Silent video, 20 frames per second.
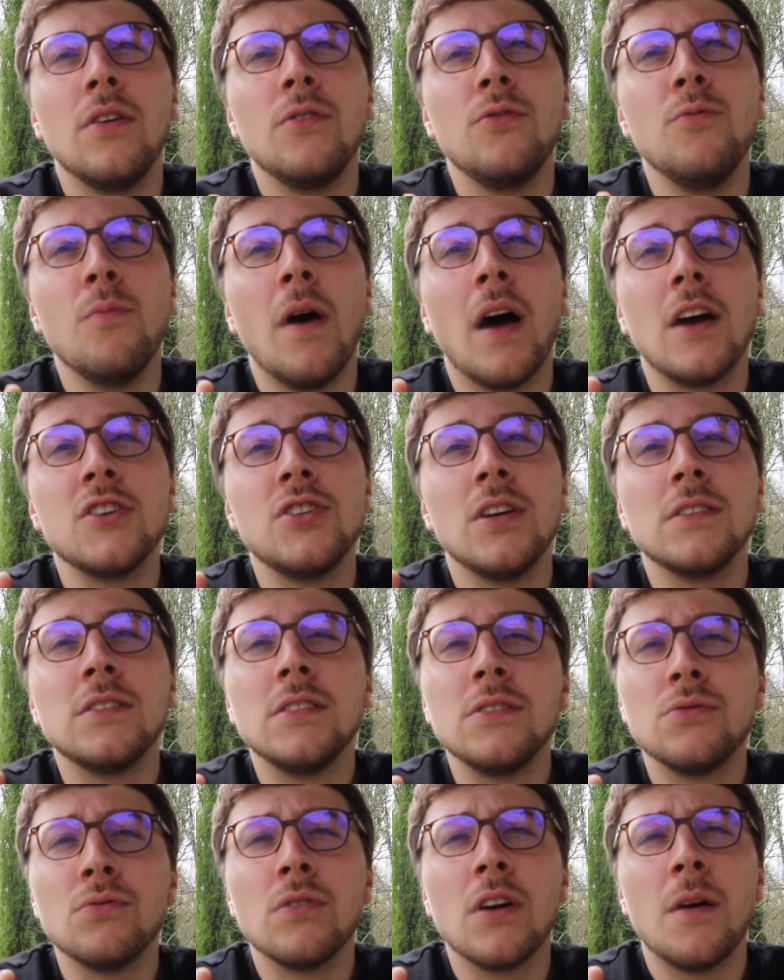du barrage
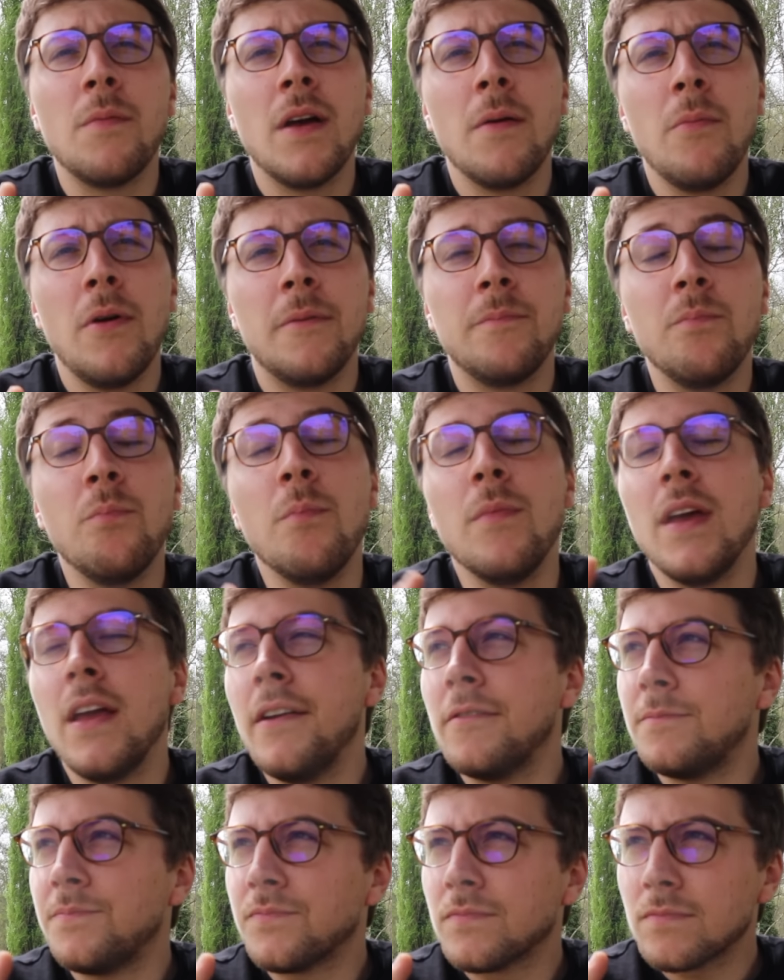d'accession quand même.
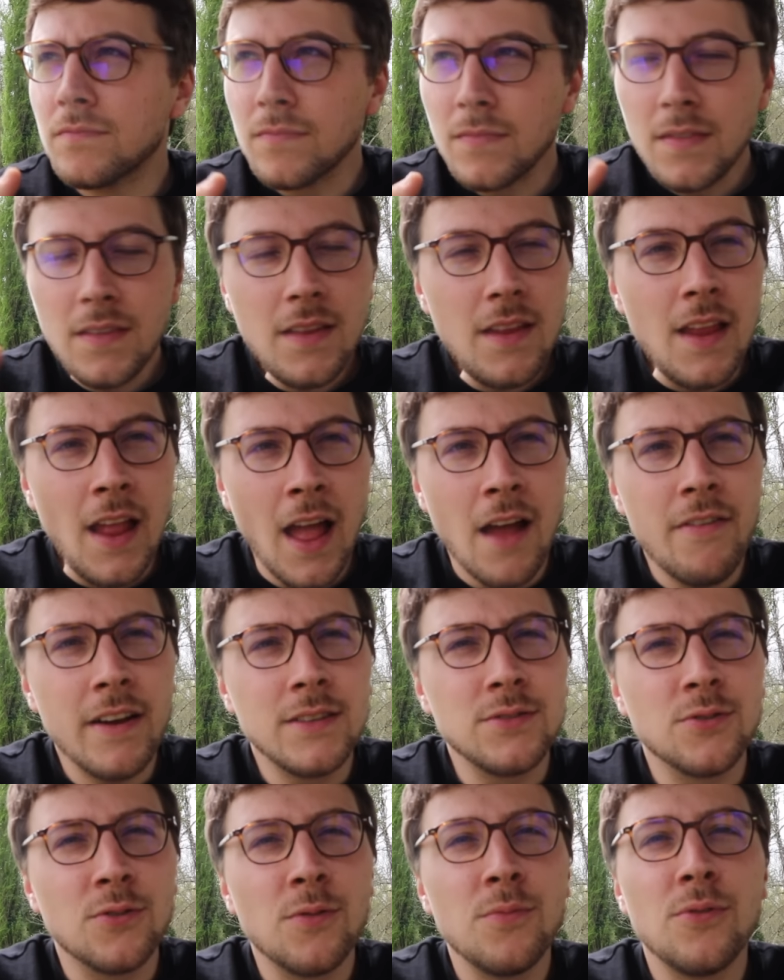Mais
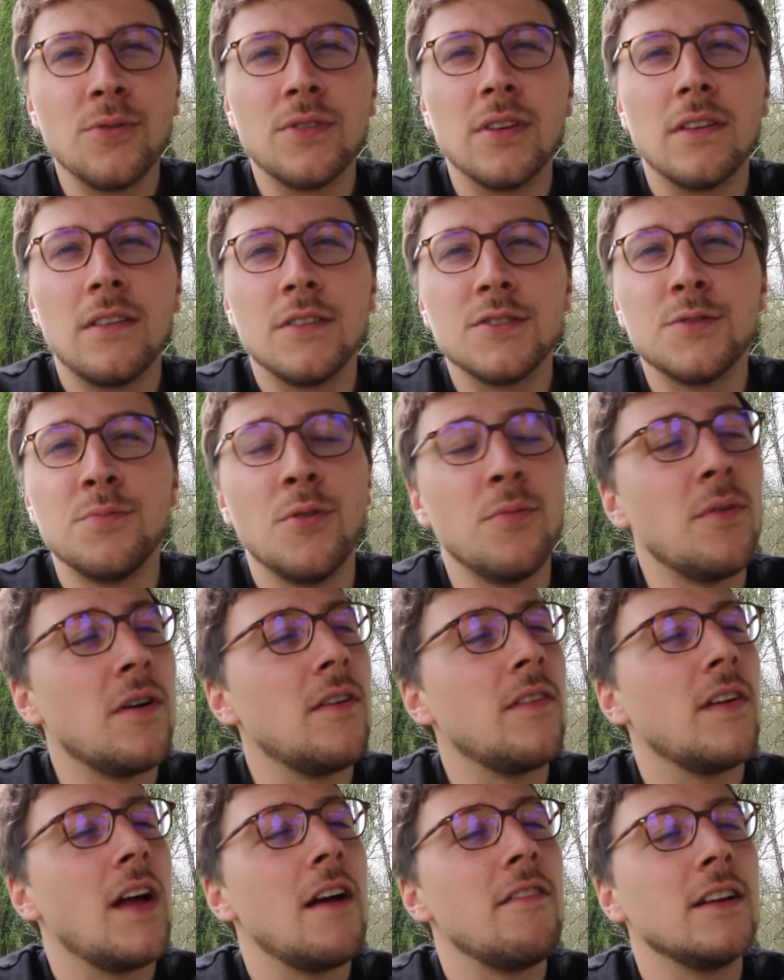avec ce qu'on montre en ce
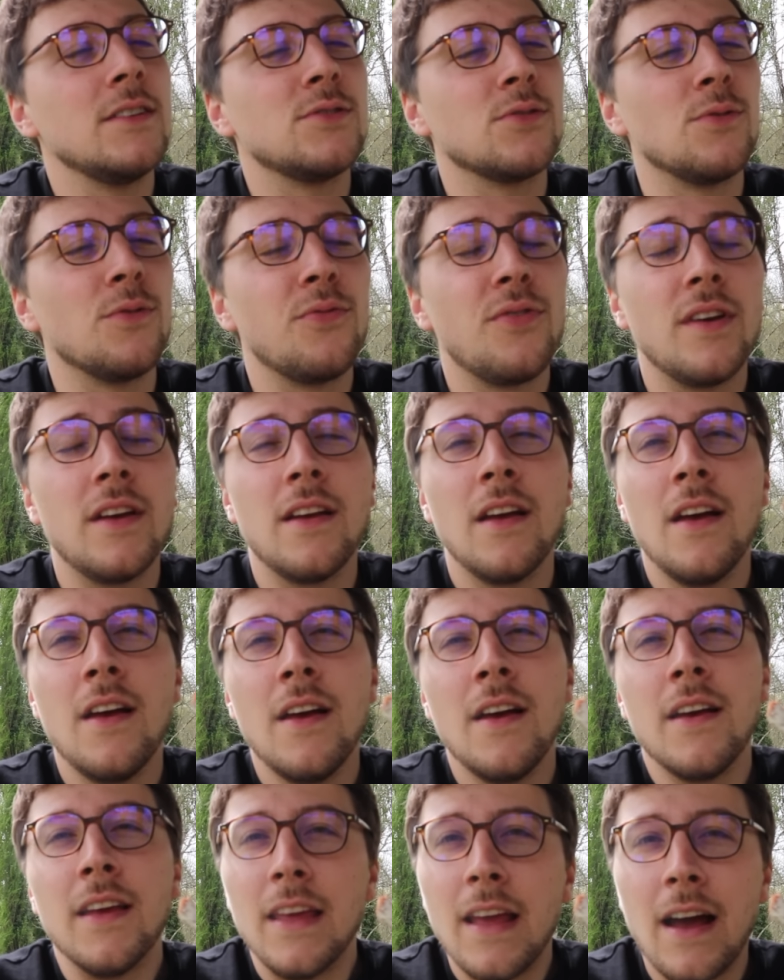moment, avec ce qu'on fait,
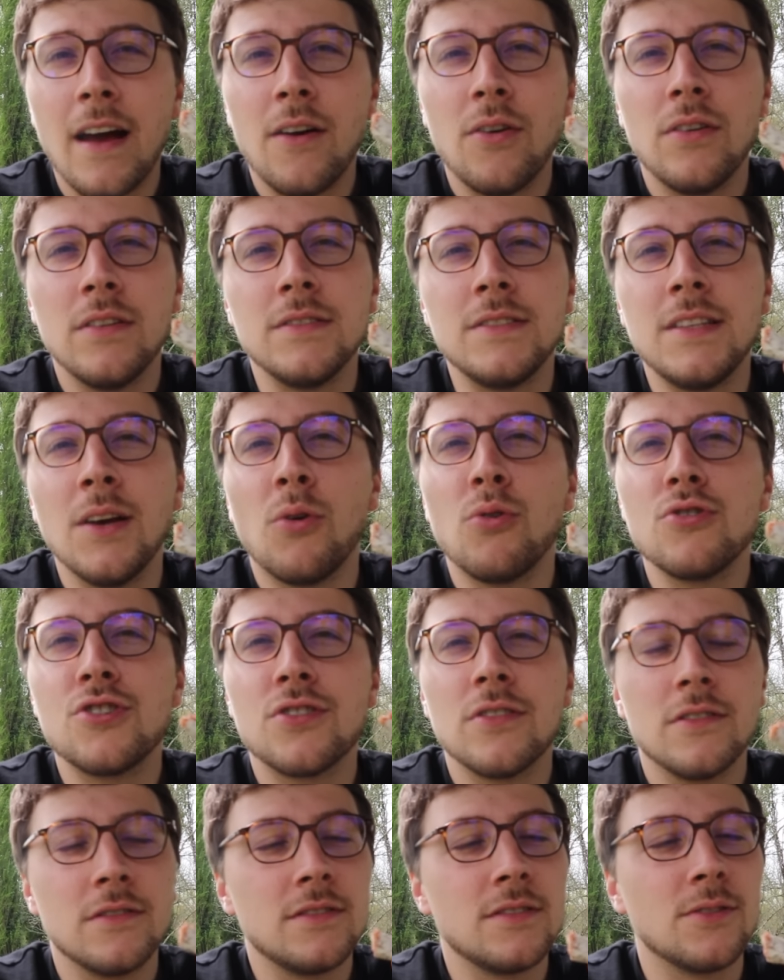il y a zéro
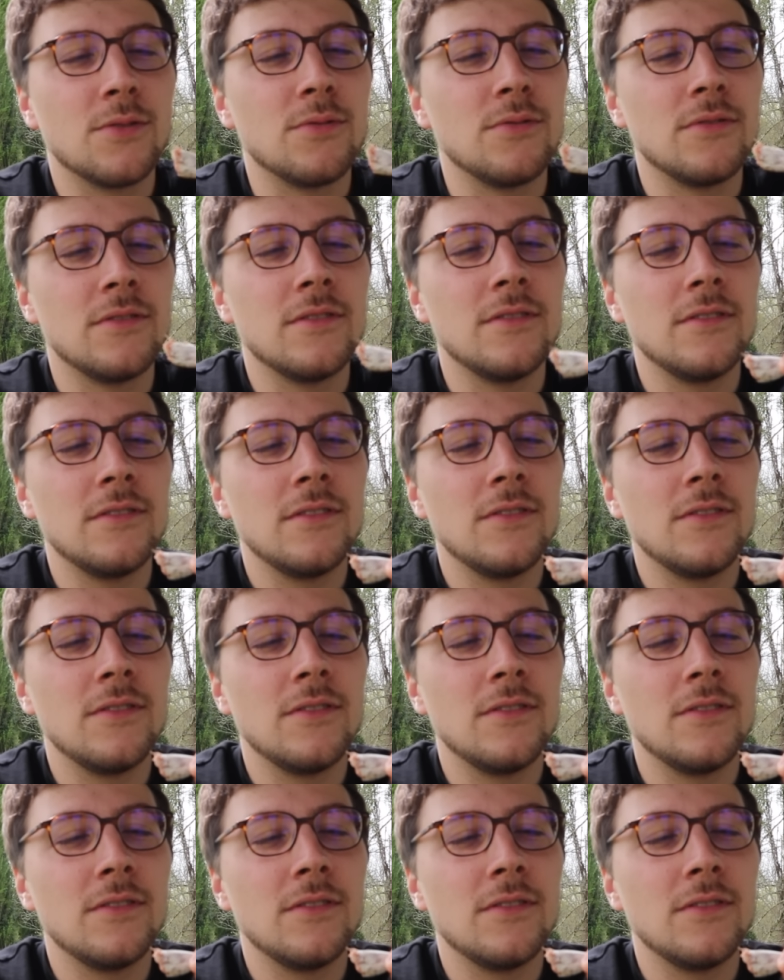chance qu'on